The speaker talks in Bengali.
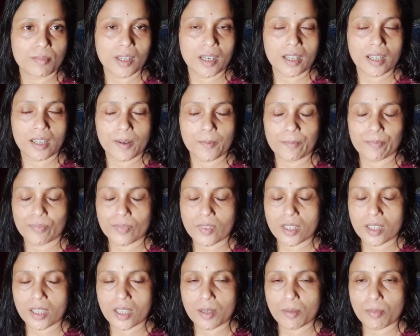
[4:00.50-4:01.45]
মানে
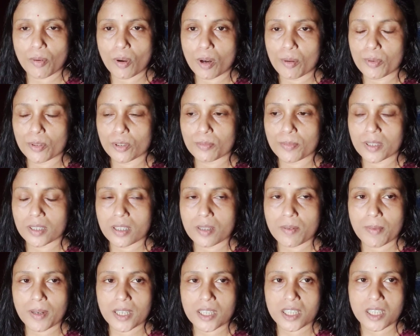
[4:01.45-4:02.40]
কি বলবো তোমাদের
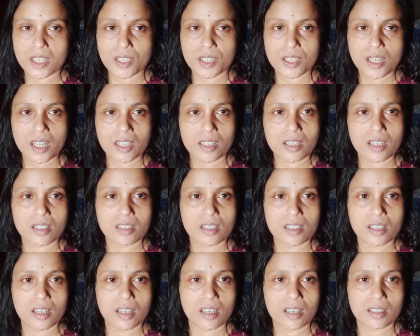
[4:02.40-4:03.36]
মানে শেষ রাত্রের
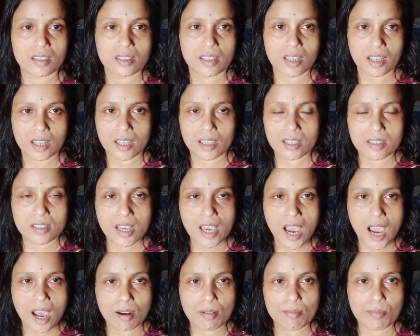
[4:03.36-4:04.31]
দিকে থেকে যে
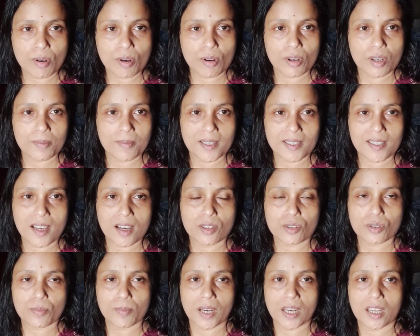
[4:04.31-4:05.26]
আরম্ভ হয়ে বেতা
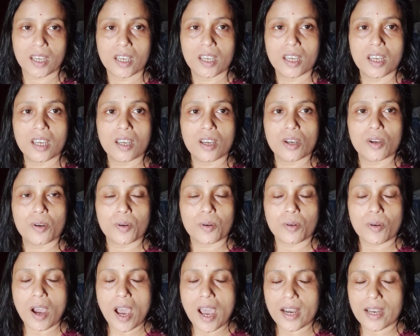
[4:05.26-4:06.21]
মানে
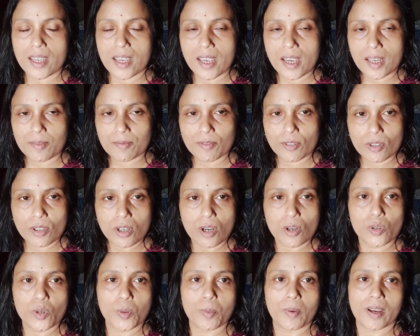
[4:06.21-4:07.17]
ও আর এক
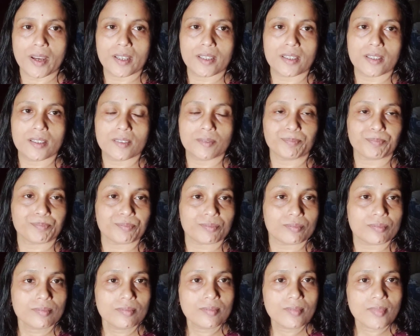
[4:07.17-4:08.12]
ফুটাও ঘুমায়নি
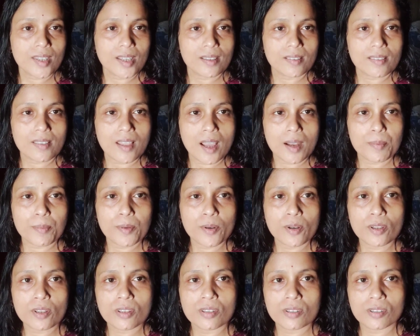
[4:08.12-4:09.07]

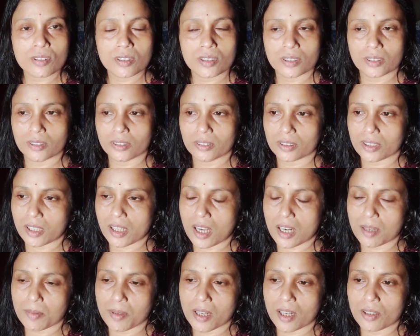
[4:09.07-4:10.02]
তারপর ওই
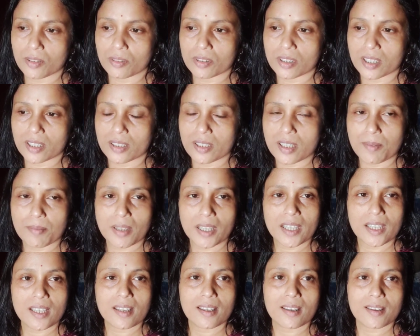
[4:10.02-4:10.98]
সকালবেলা উঠে দিয়ে
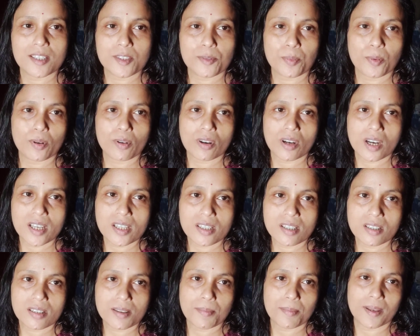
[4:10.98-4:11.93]
মানে
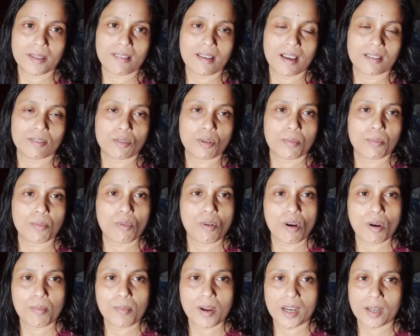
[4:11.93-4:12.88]
স্পন্ডোলাইসিসের ব্যথা
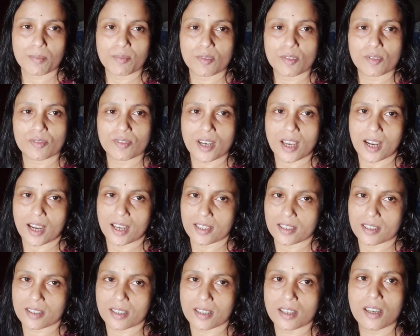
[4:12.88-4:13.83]
তবুও মানে মুভ
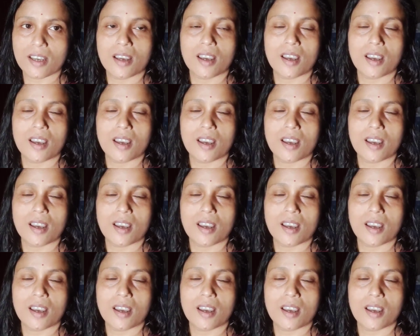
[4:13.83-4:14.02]
লাগাচ্ছে